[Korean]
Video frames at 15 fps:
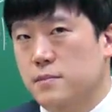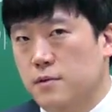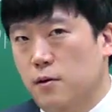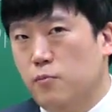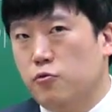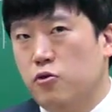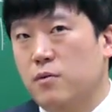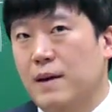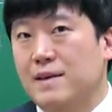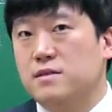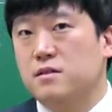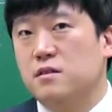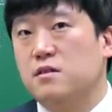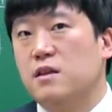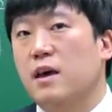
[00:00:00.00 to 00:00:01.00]
염두에
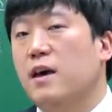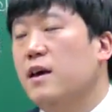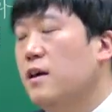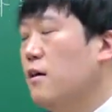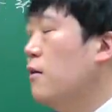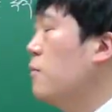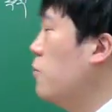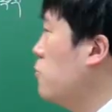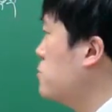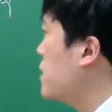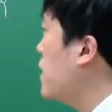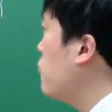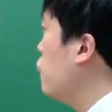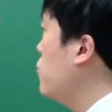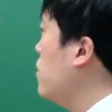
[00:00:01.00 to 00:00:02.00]
봤을 때 어,
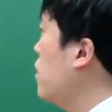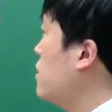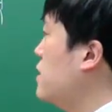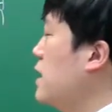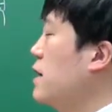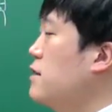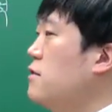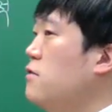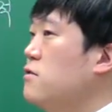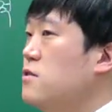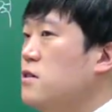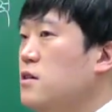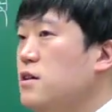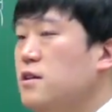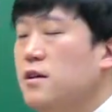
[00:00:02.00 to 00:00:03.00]
보세 구역이라 하는
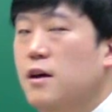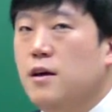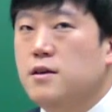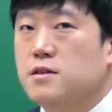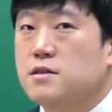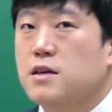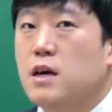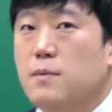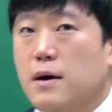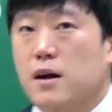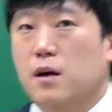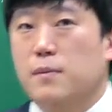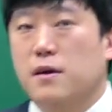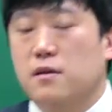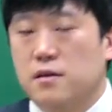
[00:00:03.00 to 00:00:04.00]
것들은 쉽게
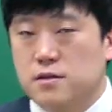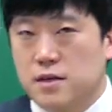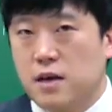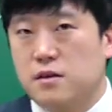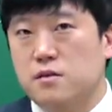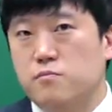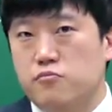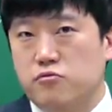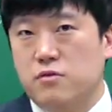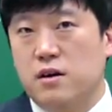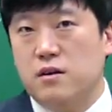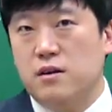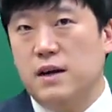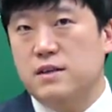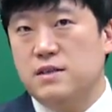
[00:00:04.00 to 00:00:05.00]
말하면 세금
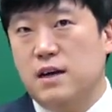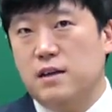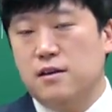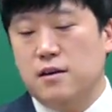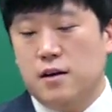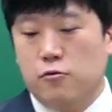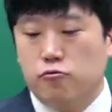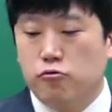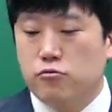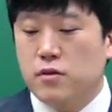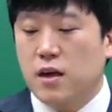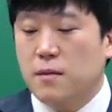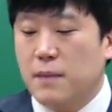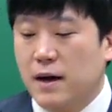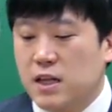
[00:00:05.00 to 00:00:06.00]
부과를 하지 않으니까 그러니까
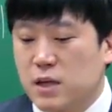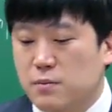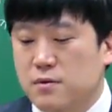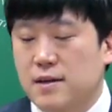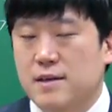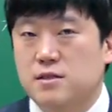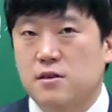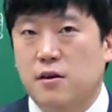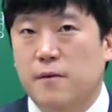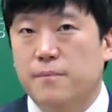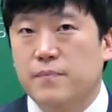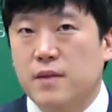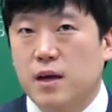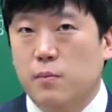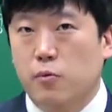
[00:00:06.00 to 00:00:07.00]
국내에 반입은 됐어요.
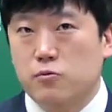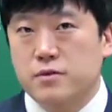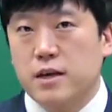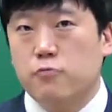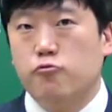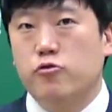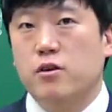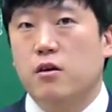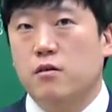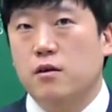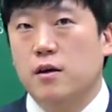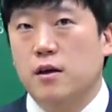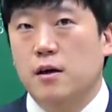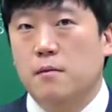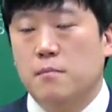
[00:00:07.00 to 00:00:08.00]
그러니까 보세 구역
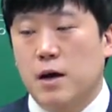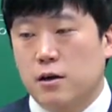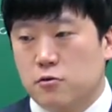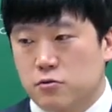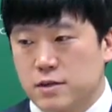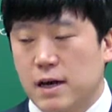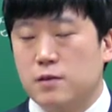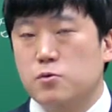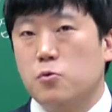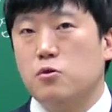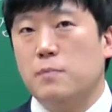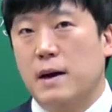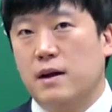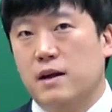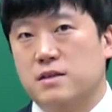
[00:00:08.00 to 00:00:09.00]
말 그대로 장소를
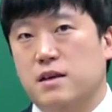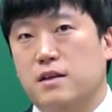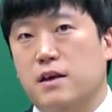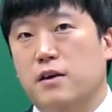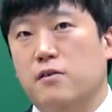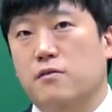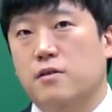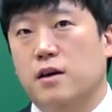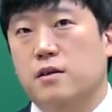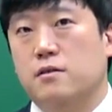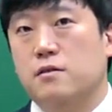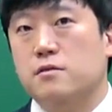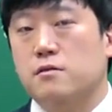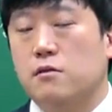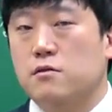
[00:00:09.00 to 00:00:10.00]
말하잖아요.
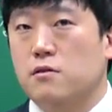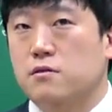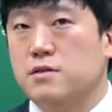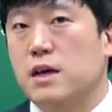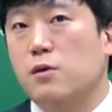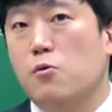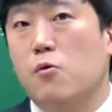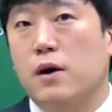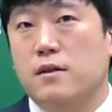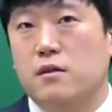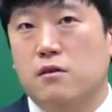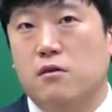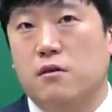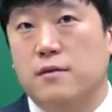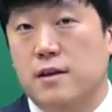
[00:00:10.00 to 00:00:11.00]
그러니까 어떤 창고
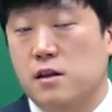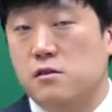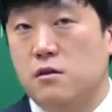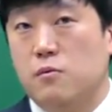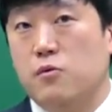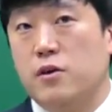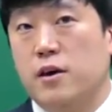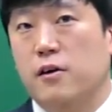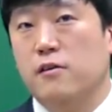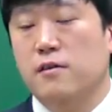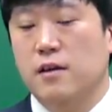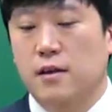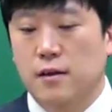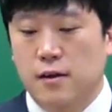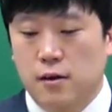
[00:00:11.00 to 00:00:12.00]
같은 거 예를 들어볼게요.
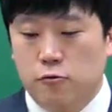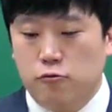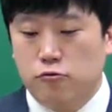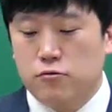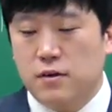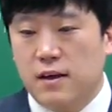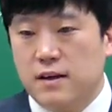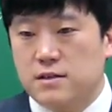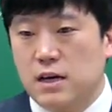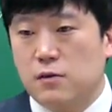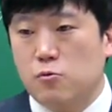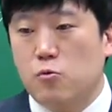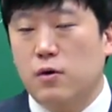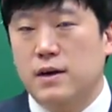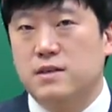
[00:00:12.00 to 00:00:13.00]
국내에
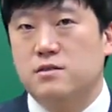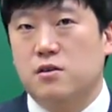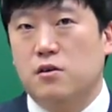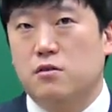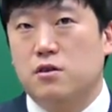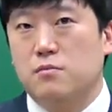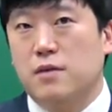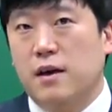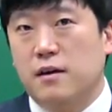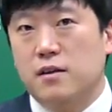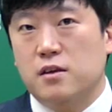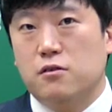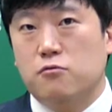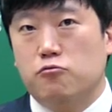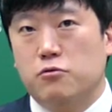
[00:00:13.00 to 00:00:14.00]
창고가 있어요. 그럼 당연히
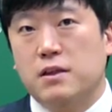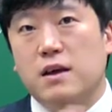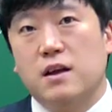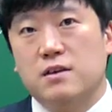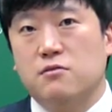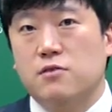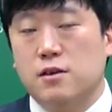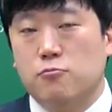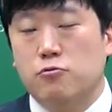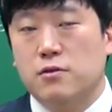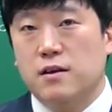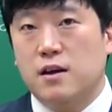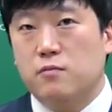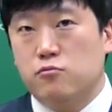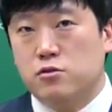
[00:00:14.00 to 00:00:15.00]
이건 우리나라
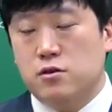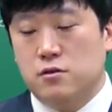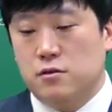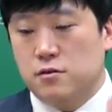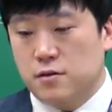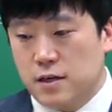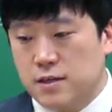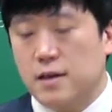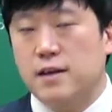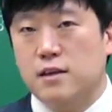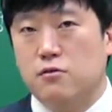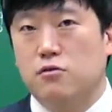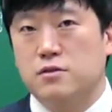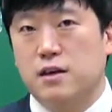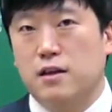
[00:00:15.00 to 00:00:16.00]
우리나라 그 계산인
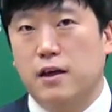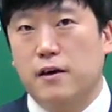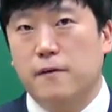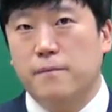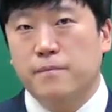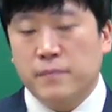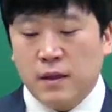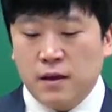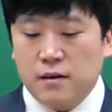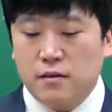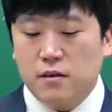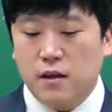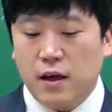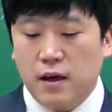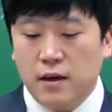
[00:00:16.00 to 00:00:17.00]
거잖아요.
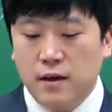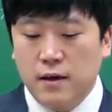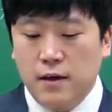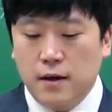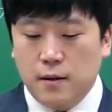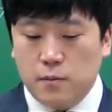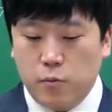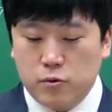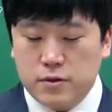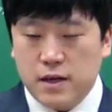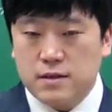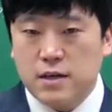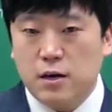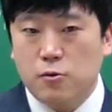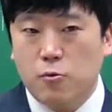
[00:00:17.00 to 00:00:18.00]
근데 보세
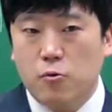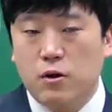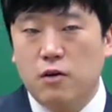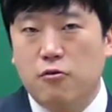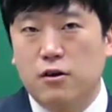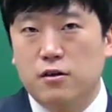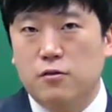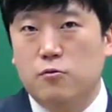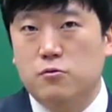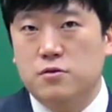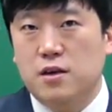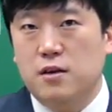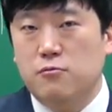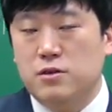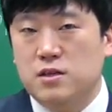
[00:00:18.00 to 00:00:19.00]
창고라고 하는
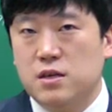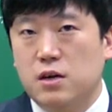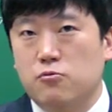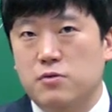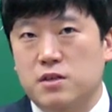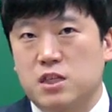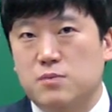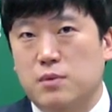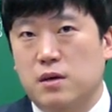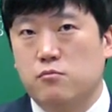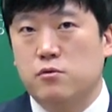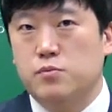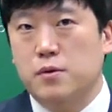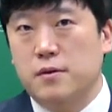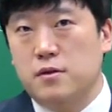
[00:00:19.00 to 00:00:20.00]
곳에 위치하고 있지만
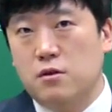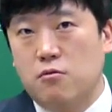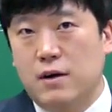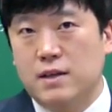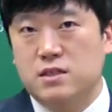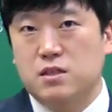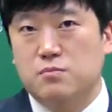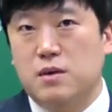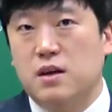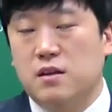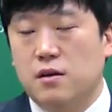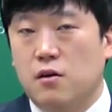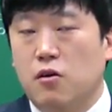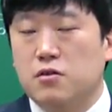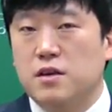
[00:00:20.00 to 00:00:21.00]
물품이
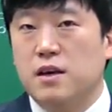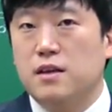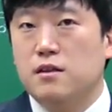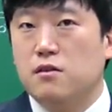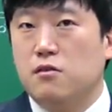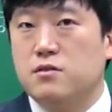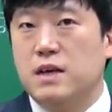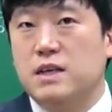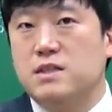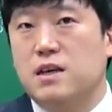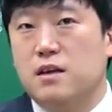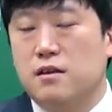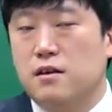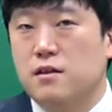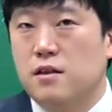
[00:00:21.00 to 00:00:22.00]
들어왔지만 거기 있는 것
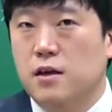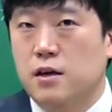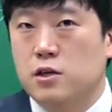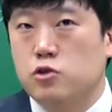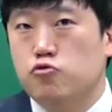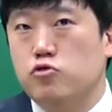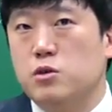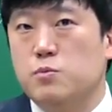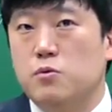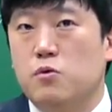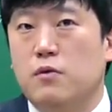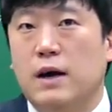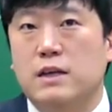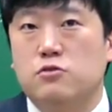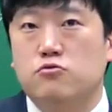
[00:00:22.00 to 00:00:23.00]
자체는 수입으로
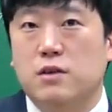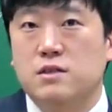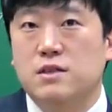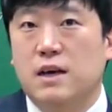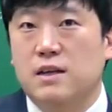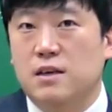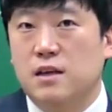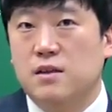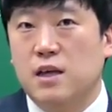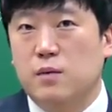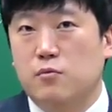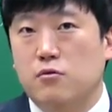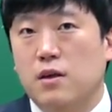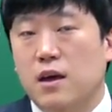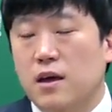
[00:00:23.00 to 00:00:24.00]
간주되지 않기
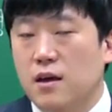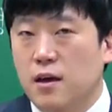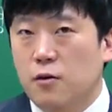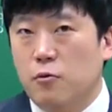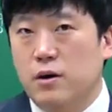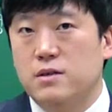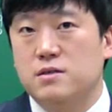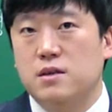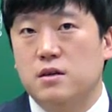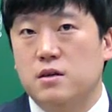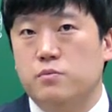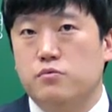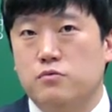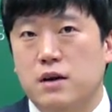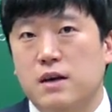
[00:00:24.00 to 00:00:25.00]
때문에 관세를
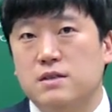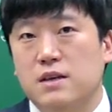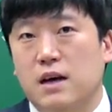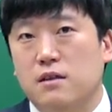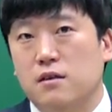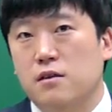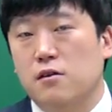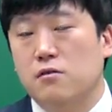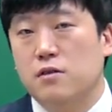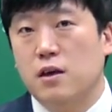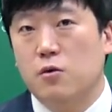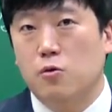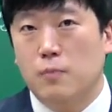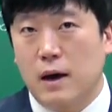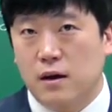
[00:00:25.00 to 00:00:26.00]
부과하지 않는
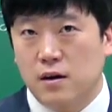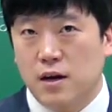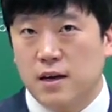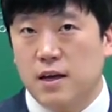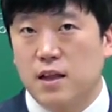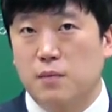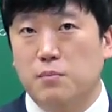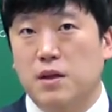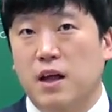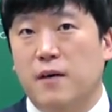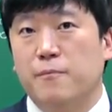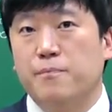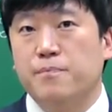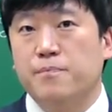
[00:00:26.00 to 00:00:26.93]
형태로 말을 하게 됩니다.